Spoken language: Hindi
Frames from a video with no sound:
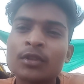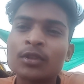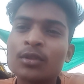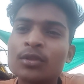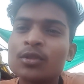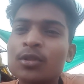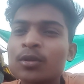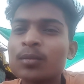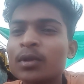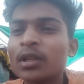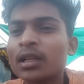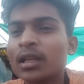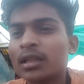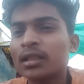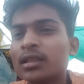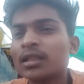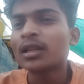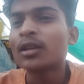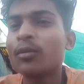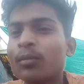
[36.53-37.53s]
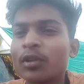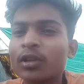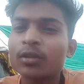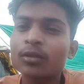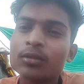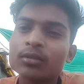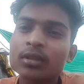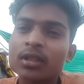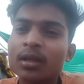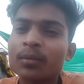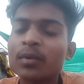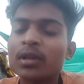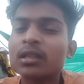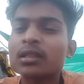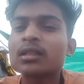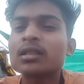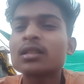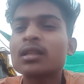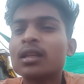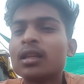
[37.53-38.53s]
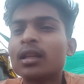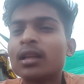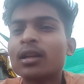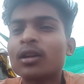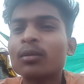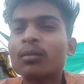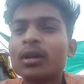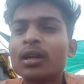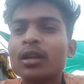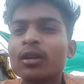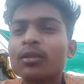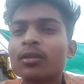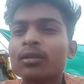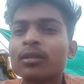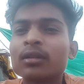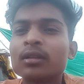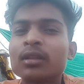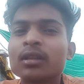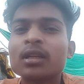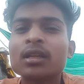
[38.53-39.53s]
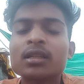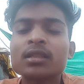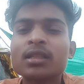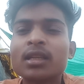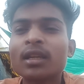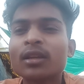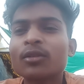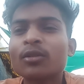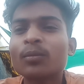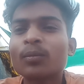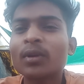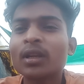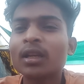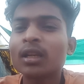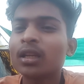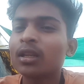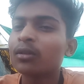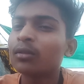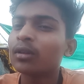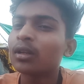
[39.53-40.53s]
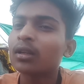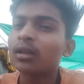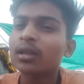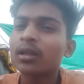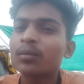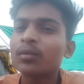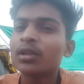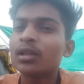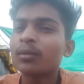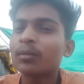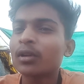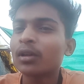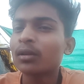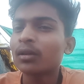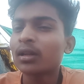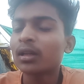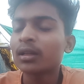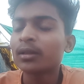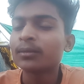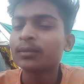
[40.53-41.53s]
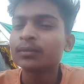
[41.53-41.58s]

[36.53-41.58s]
तो जो भी खर्चा है वो मैं खुद के पैसे से ले रहा हूँ भाई लोग घर से एक रुपये नहीं लूँगा और कभी नहीं मांगा